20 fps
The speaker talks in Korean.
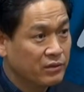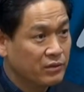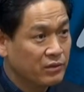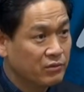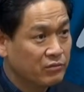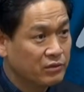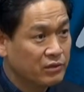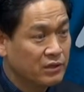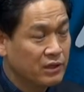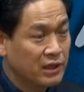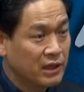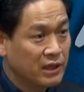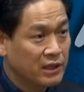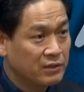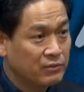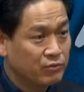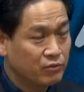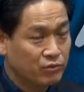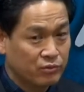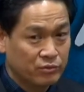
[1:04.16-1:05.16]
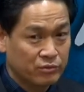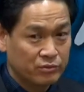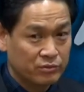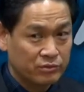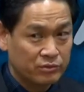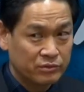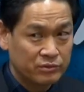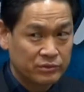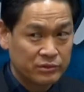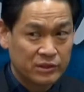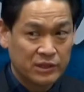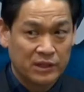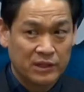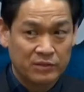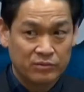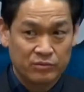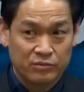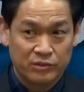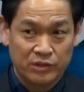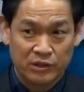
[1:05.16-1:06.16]
나라에서는요, 우리나라 입국
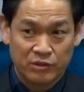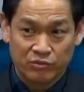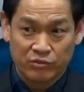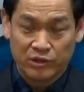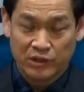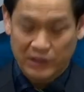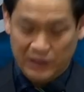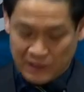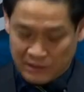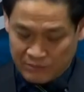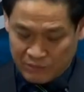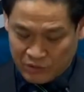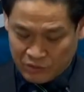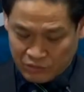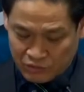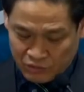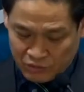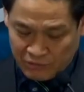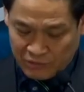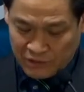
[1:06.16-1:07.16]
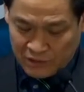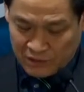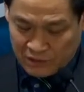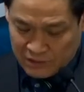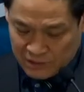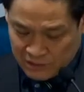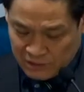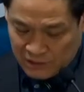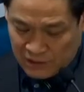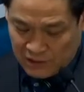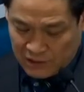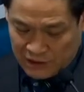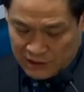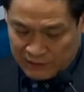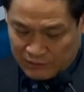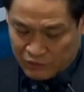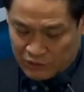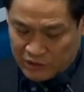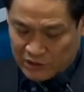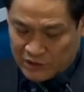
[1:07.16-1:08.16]
제한 조치, 우리 대한민국
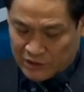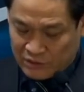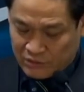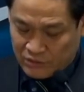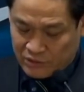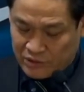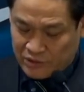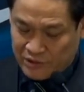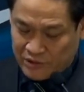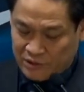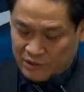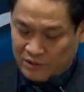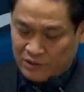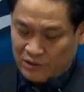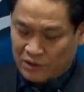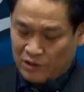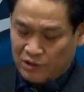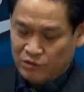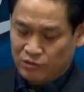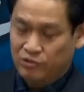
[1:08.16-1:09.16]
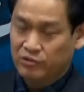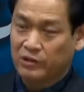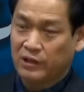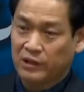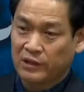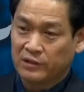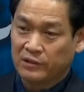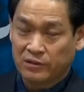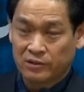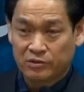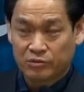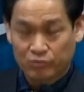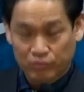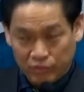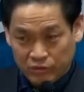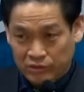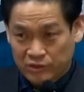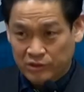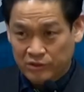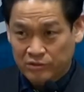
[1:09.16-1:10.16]
국민들을 입국 제한 조치를 취하는
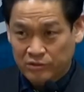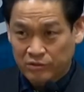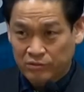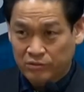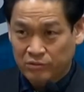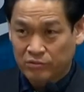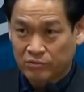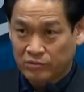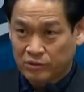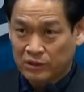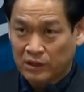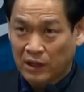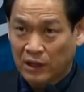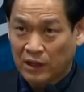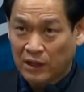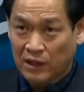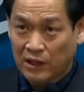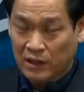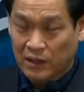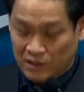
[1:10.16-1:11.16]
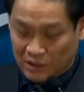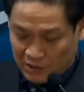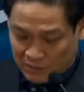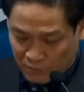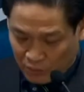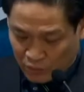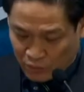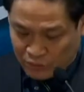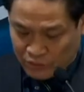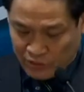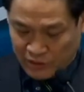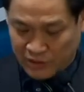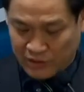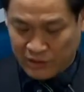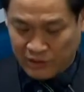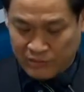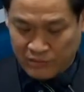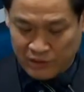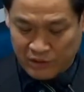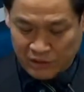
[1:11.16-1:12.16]
그래서 국제적으로 우리나라가
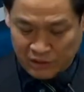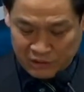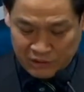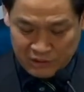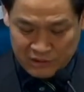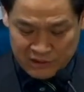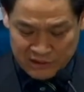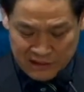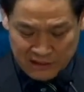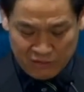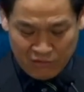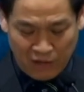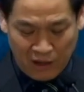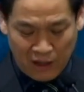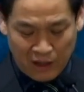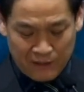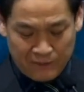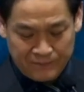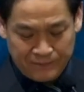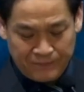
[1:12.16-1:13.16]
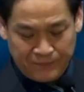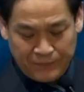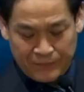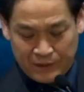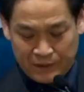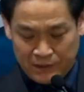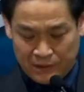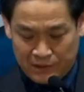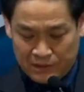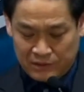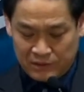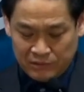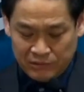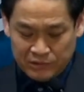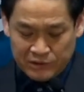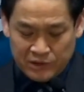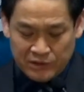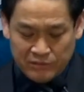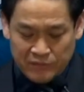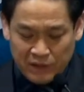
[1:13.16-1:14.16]
봉쇄되어 버리는 그런 상황.
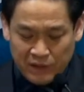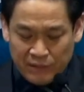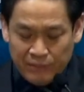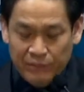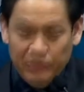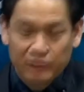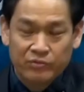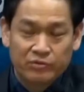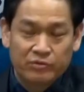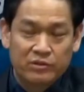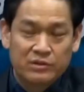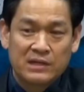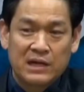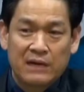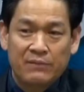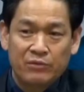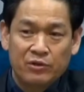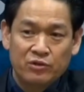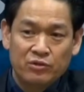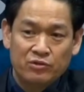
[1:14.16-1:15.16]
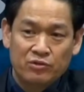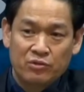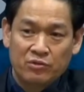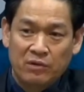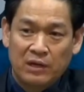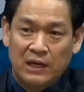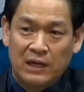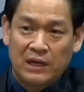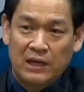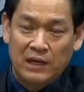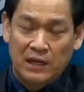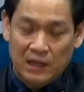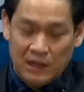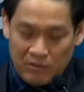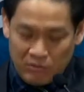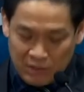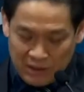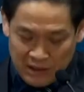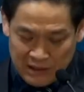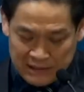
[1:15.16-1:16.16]
어떻면 지금 대한민국은
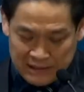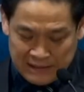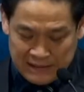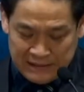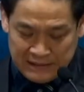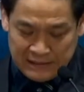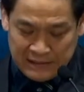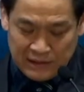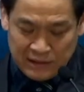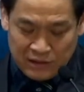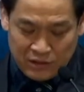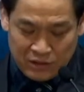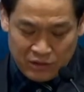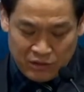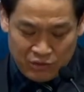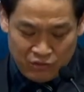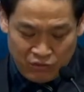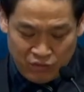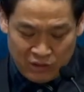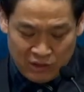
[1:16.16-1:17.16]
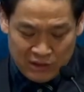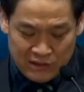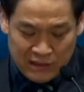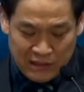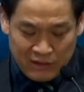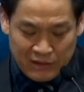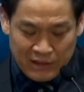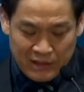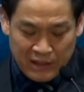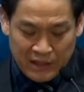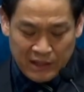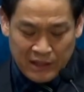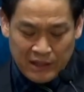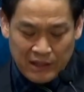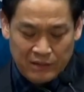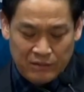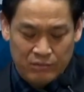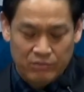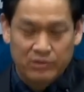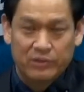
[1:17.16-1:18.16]
사면초가와 같은 그런 위기
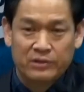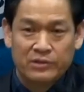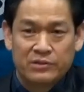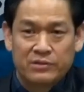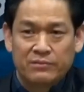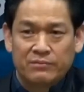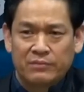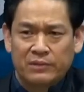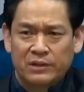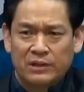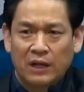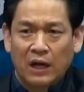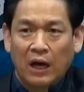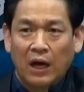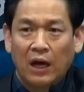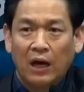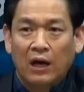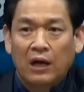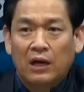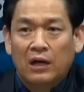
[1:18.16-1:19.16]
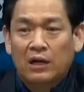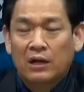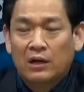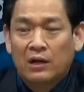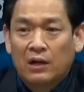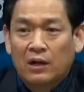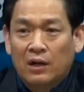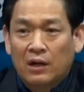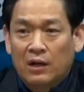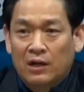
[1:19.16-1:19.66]
상황에 놓여 있습니다.